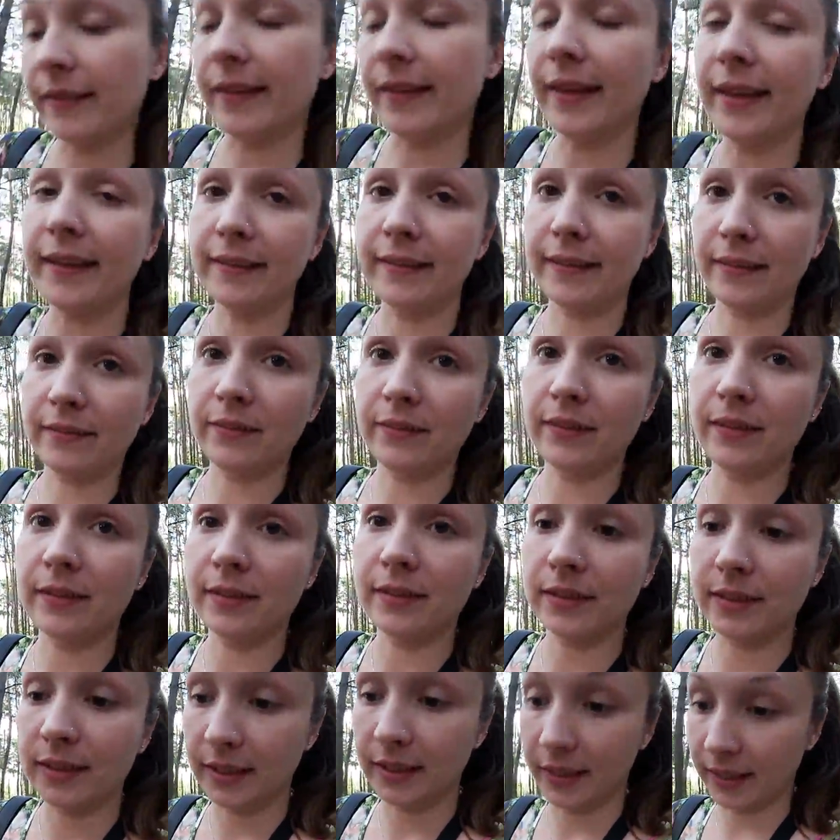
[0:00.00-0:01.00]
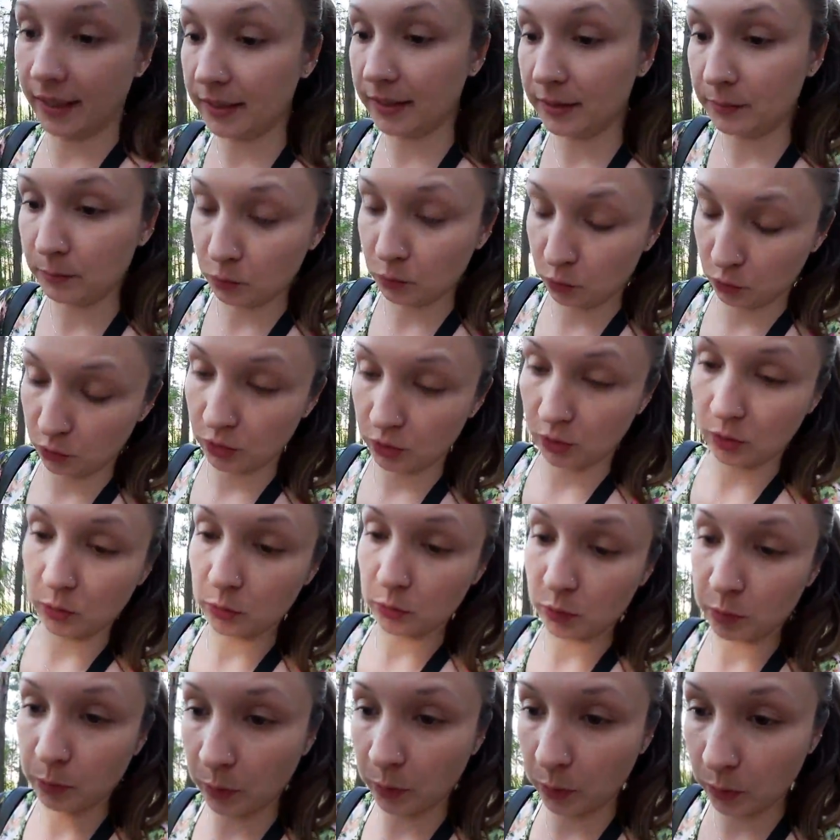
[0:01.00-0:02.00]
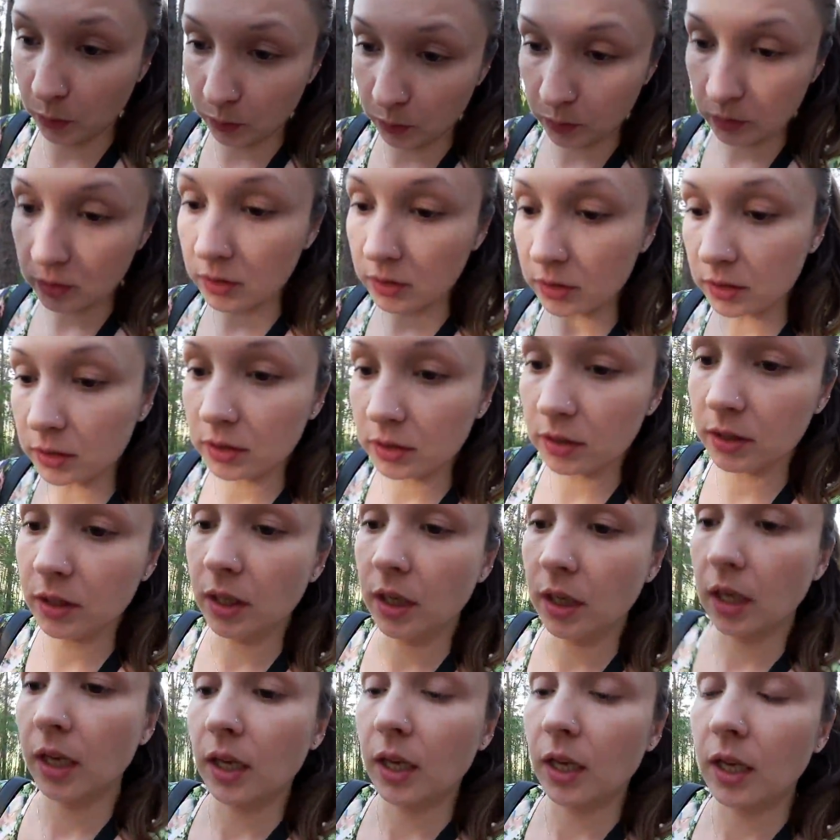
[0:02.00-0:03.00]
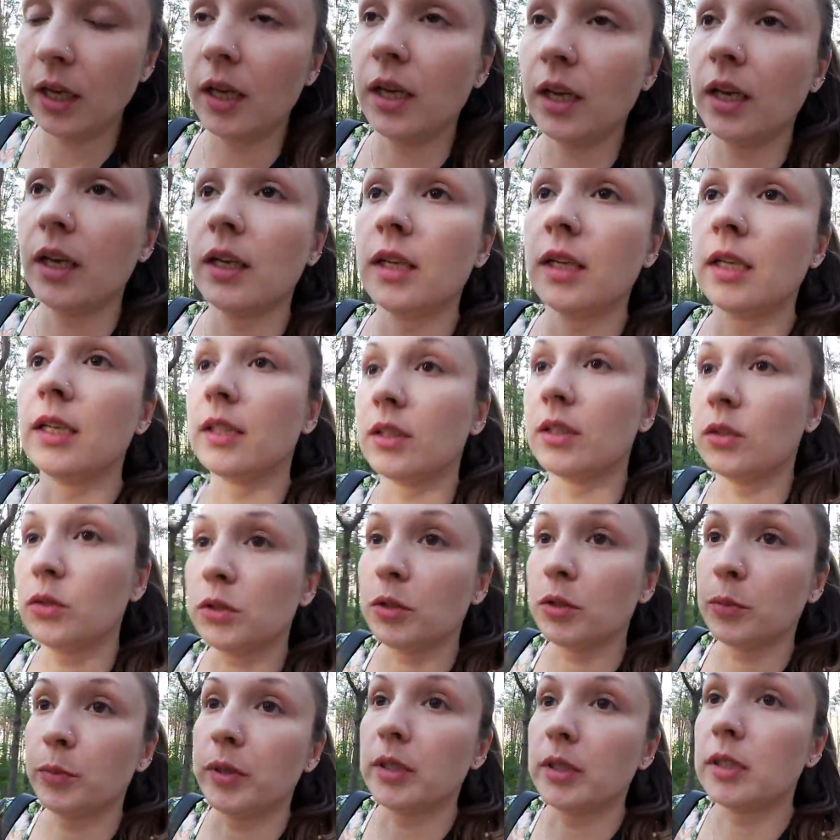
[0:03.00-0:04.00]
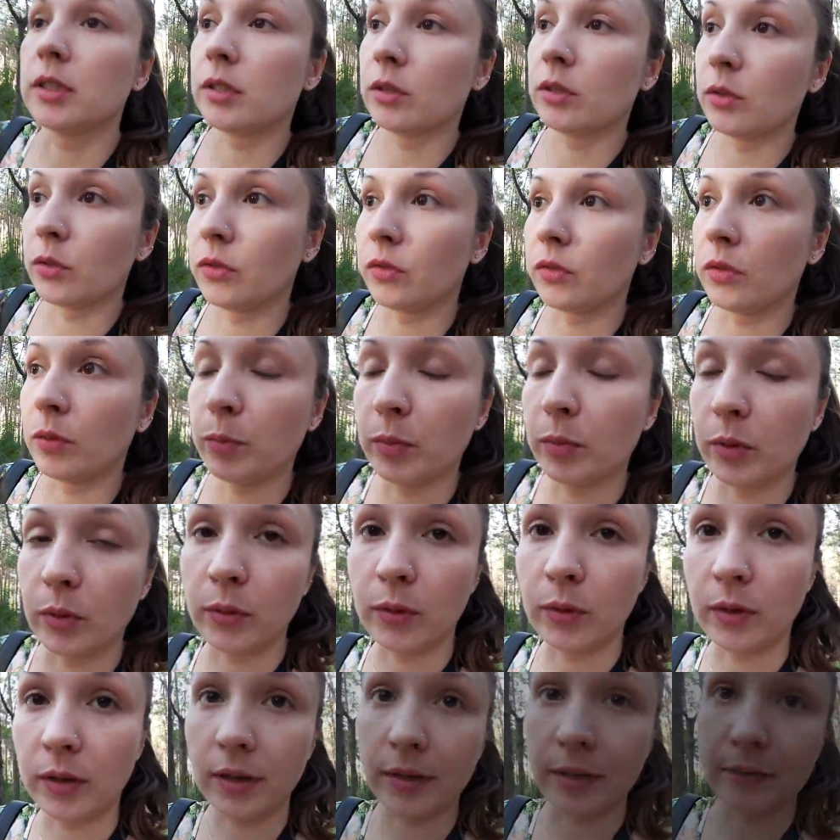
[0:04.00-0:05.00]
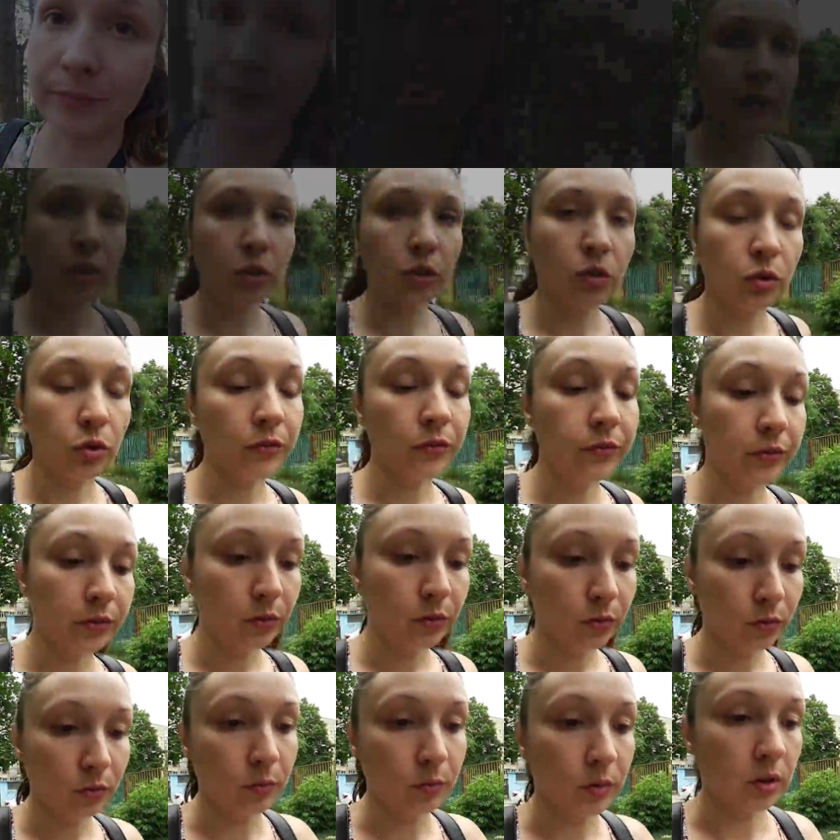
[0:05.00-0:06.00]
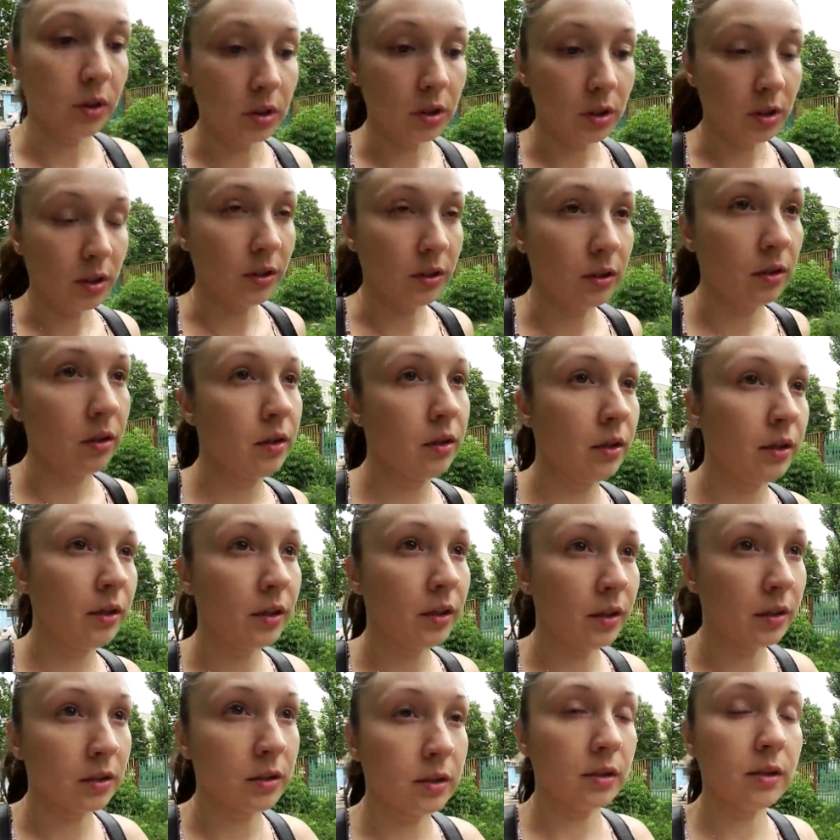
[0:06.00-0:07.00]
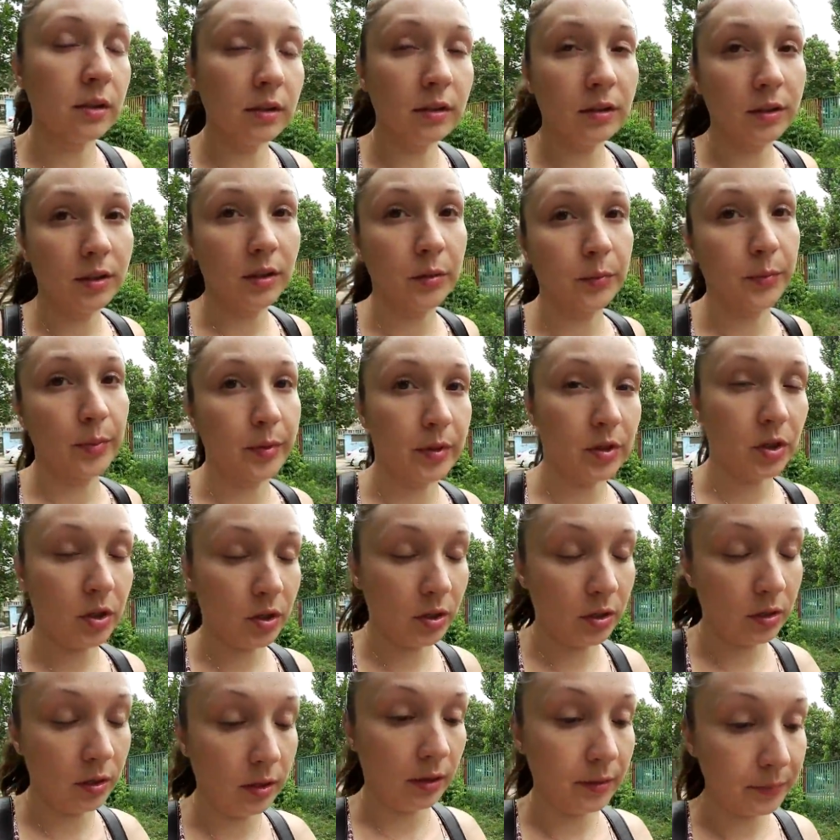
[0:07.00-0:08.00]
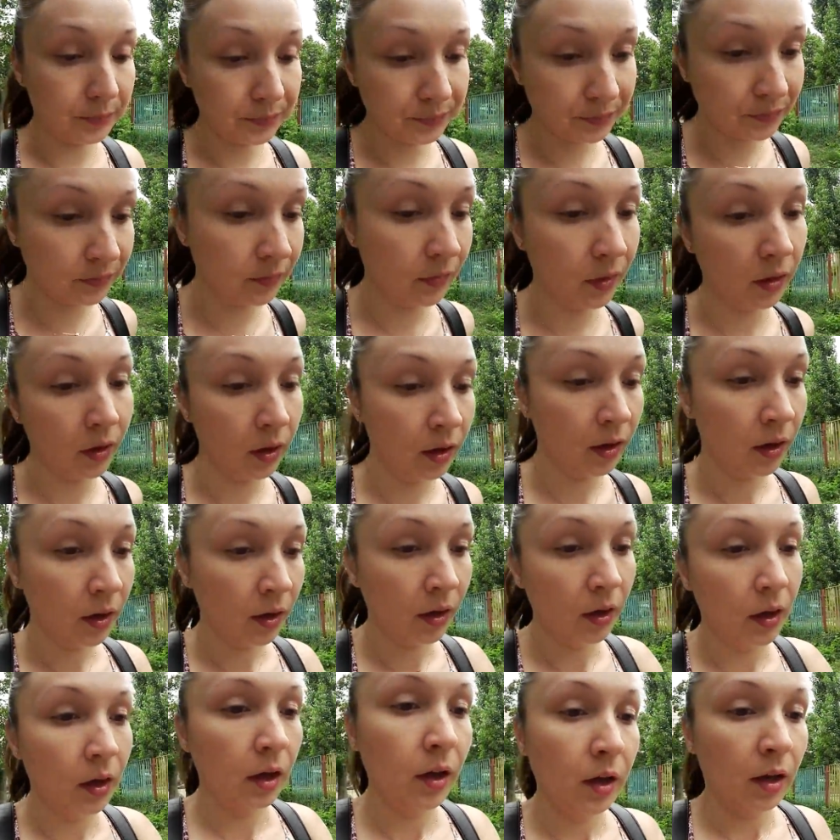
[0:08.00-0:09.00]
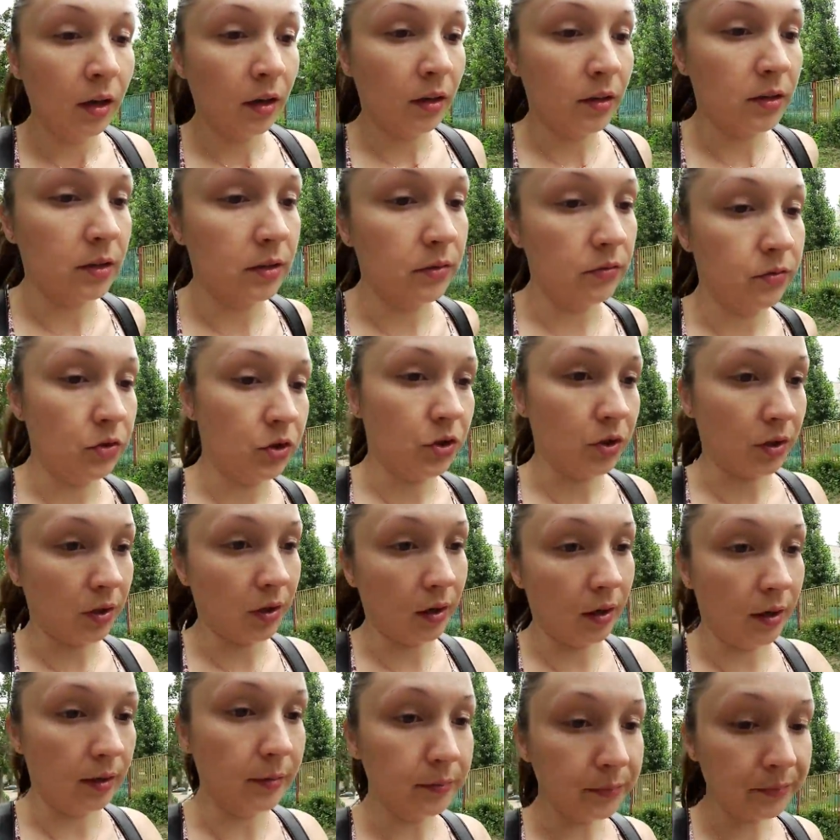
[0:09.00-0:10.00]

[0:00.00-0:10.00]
До этого я немножко успокоилась, но теперь снова плохо. И что вы думаете? Я целый день прождала газовщика.